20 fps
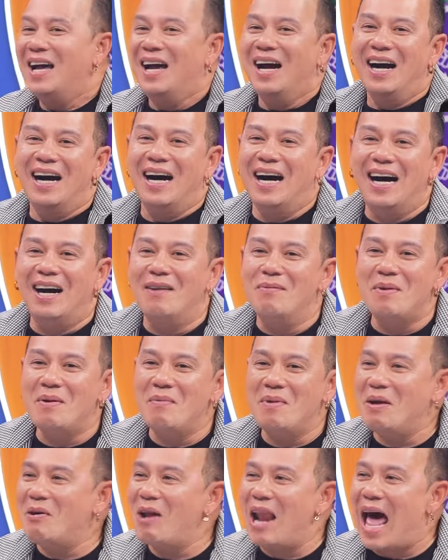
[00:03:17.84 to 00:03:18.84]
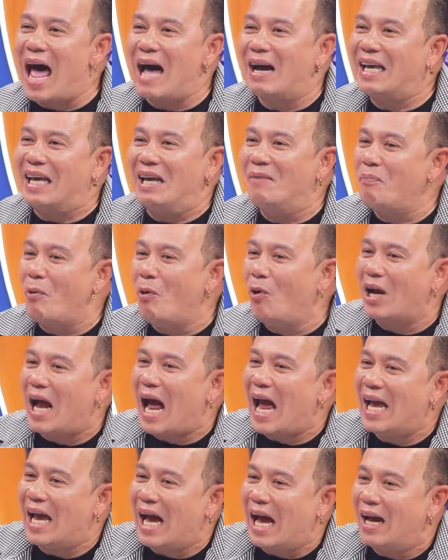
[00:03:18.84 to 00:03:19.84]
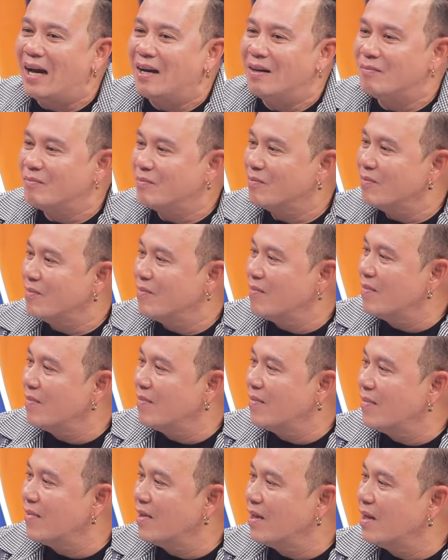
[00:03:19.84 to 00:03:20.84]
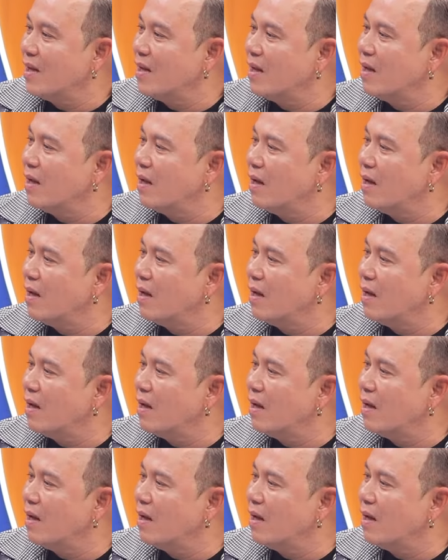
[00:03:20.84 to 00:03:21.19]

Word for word: เออไปร้องร้านเล็กๆเลยเหรอแม่หรือว่าผับเล็